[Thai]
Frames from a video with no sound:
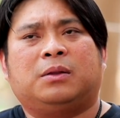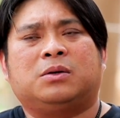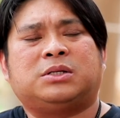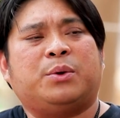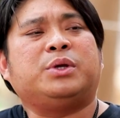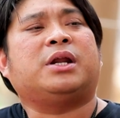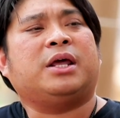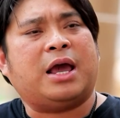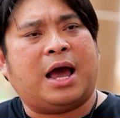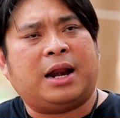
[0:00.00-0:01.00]
ต้องใช้วิจา
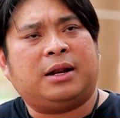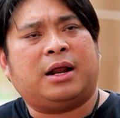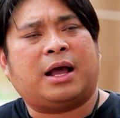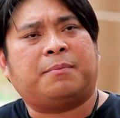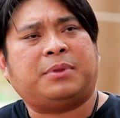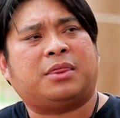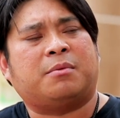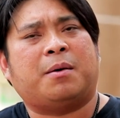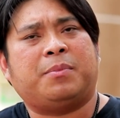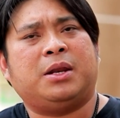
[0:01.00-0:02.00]
รณญาณนะครับแต่
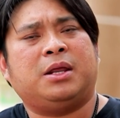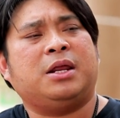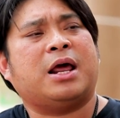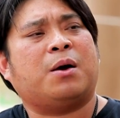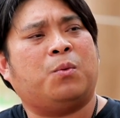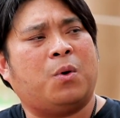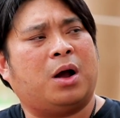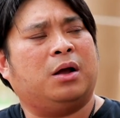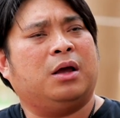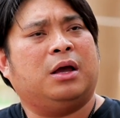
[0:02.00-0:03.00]
สำหรับปีนี้ที่น่าห่วง